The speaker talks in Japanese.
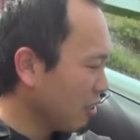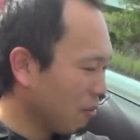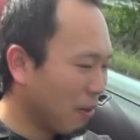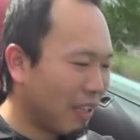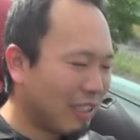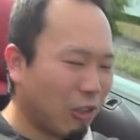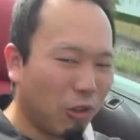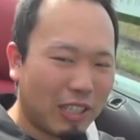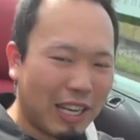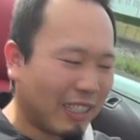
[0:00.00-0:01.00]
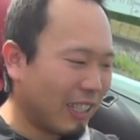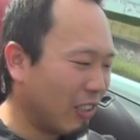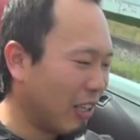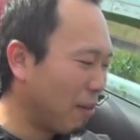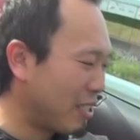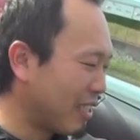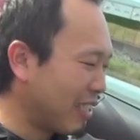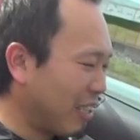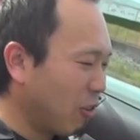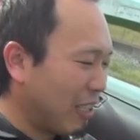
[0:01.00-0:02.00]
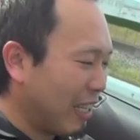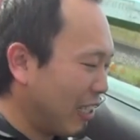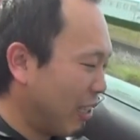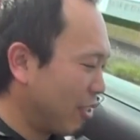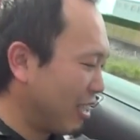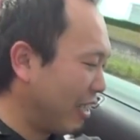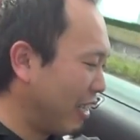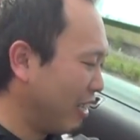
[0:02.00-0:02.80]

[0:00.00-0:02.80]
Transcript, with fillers: まあ日本に合ってるアメ車っちゃ日本に合ってるアメ車だね